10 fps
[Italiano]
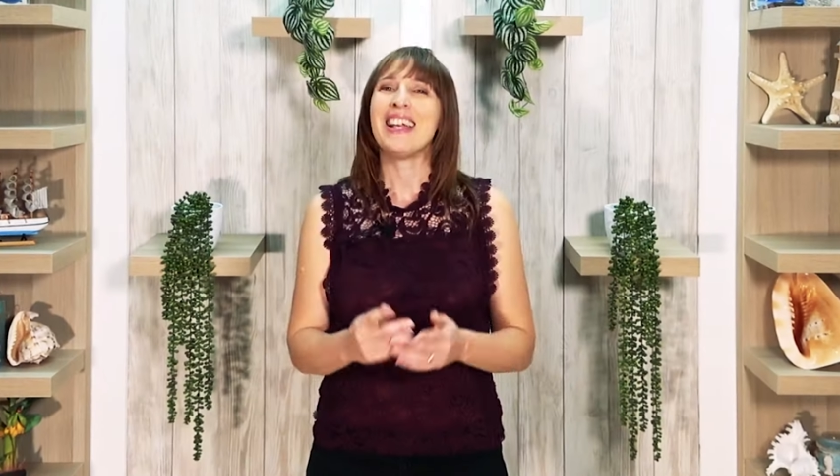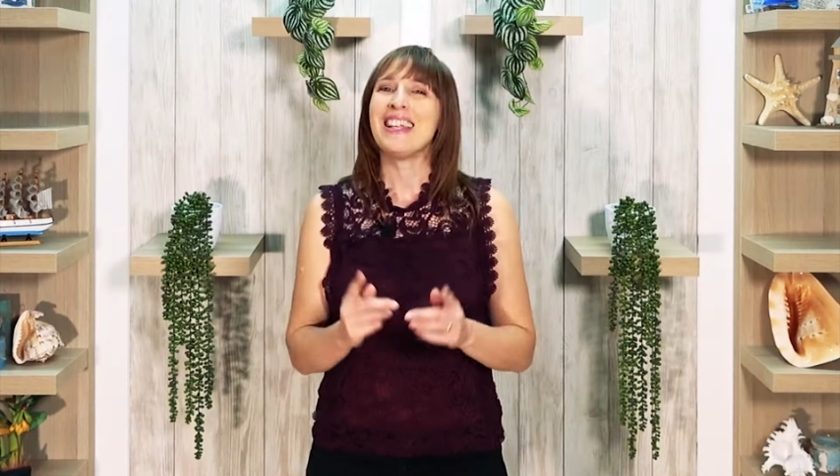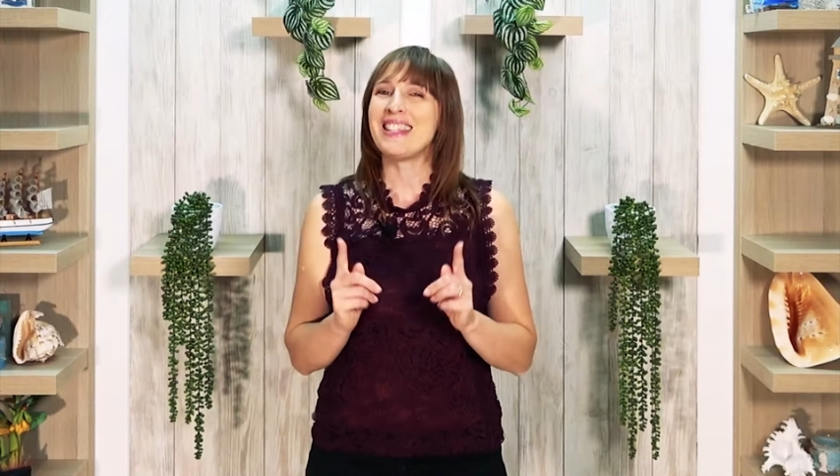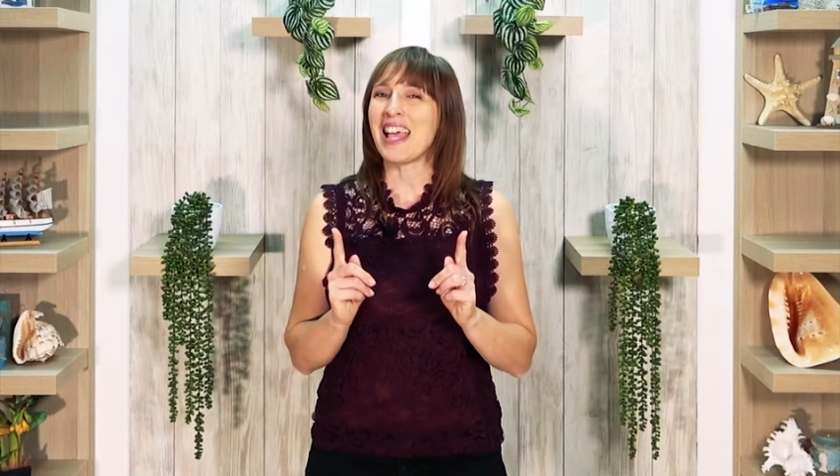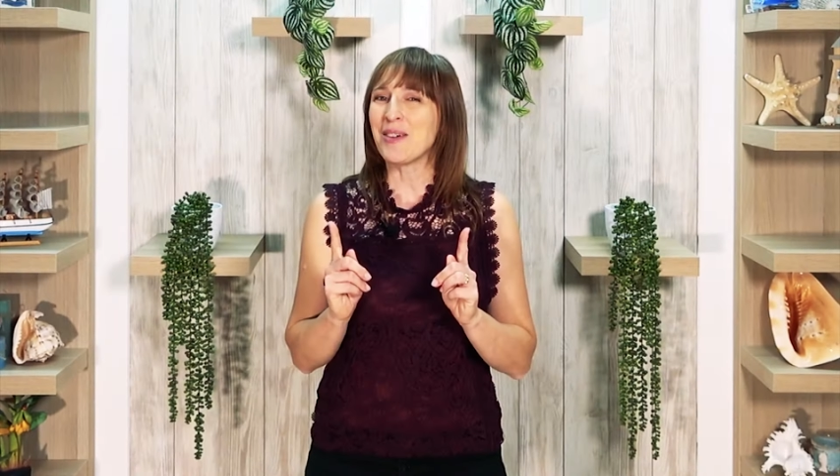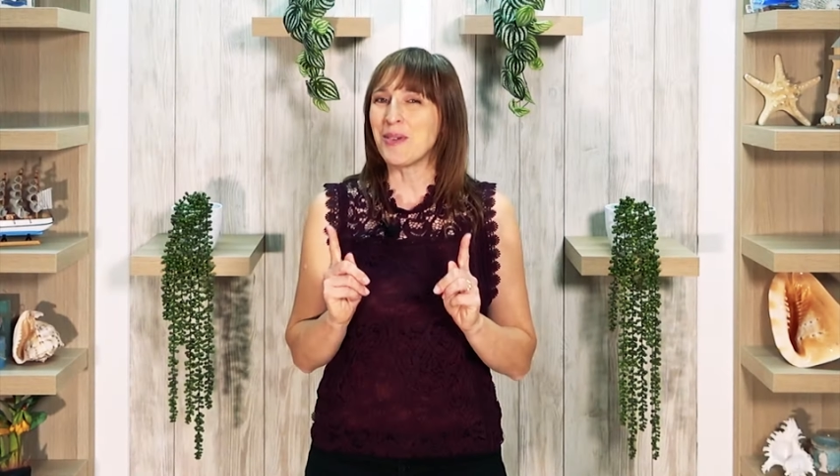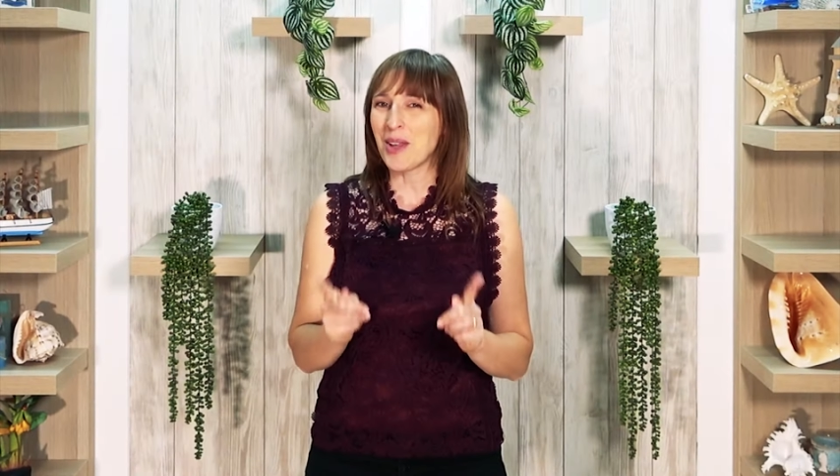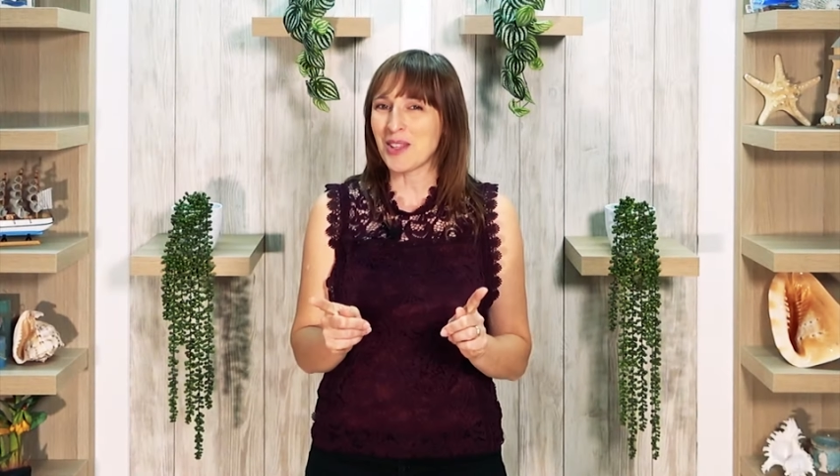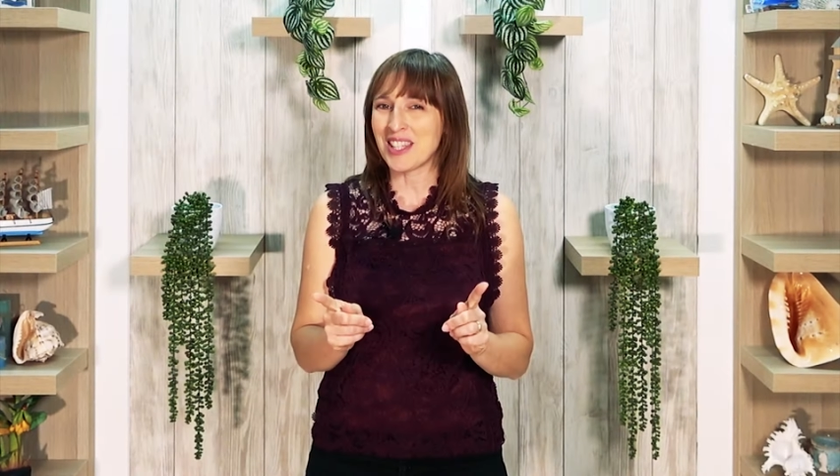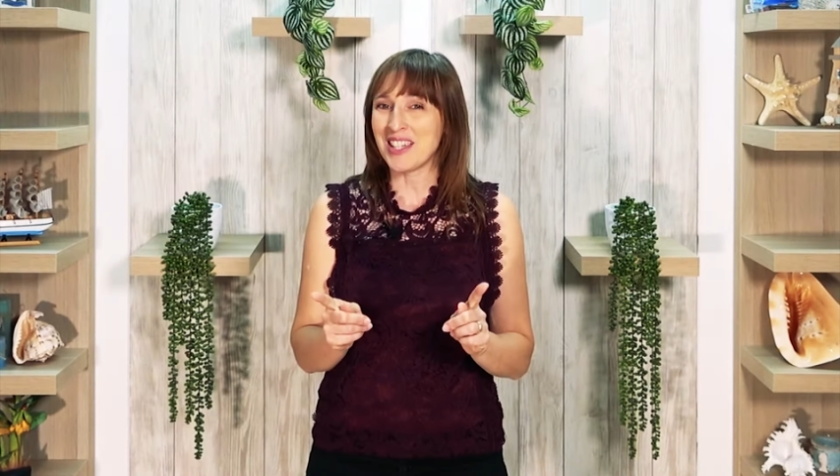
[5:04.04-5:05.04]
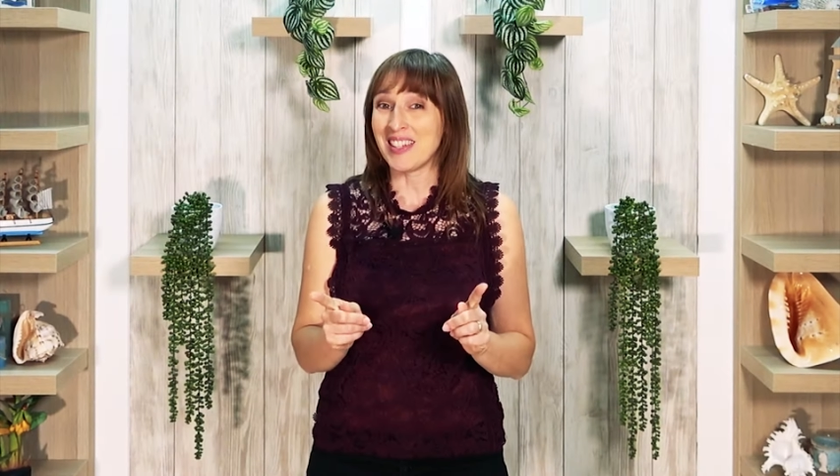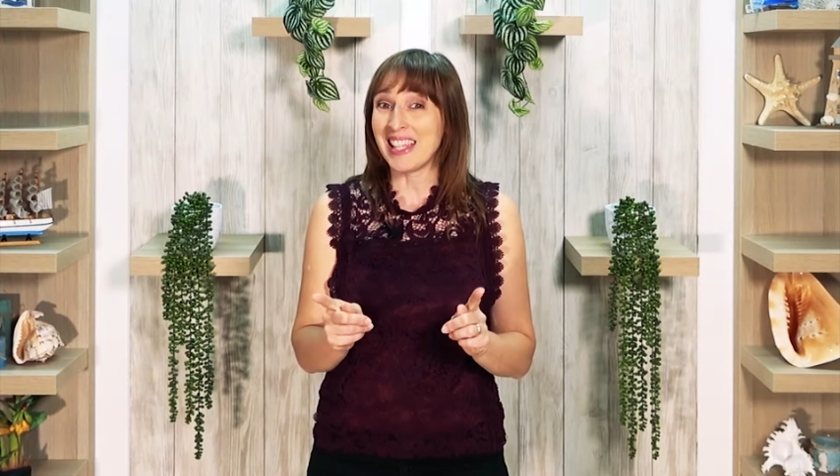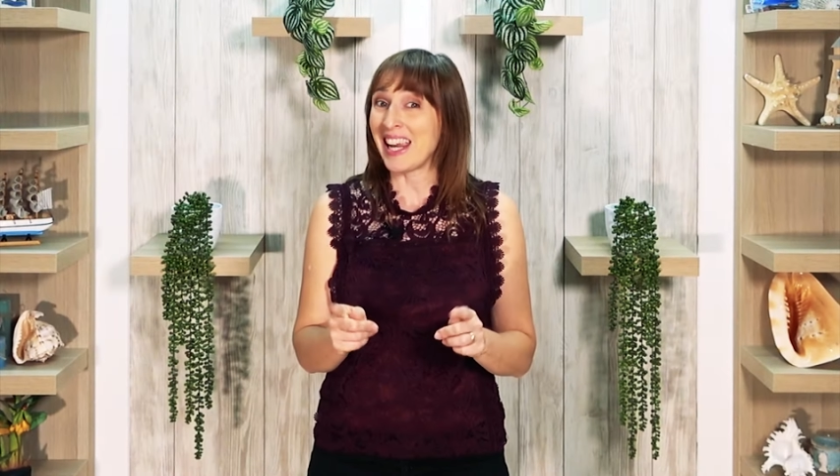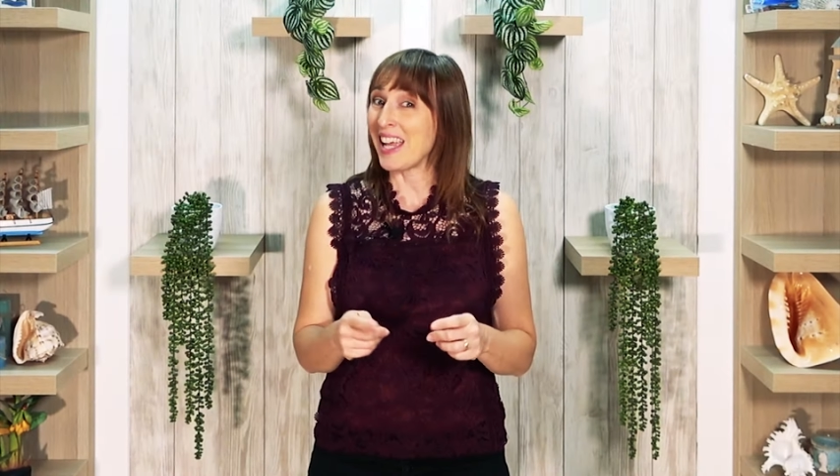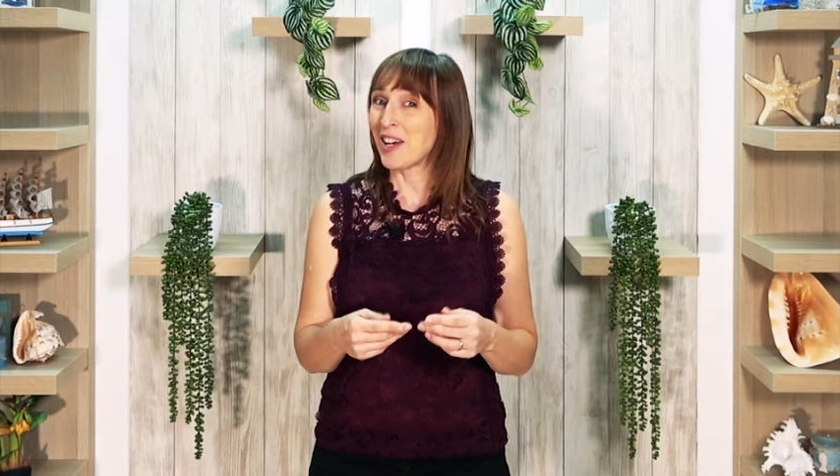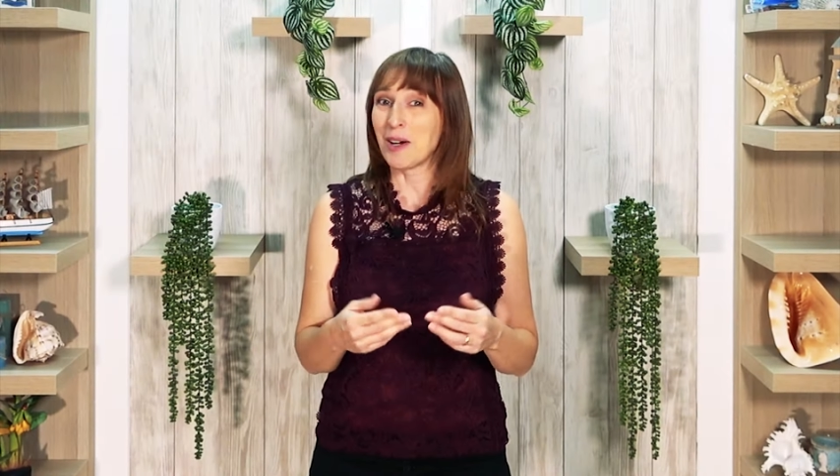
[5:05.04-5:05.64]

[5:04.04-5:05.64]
Sei curioso di vedere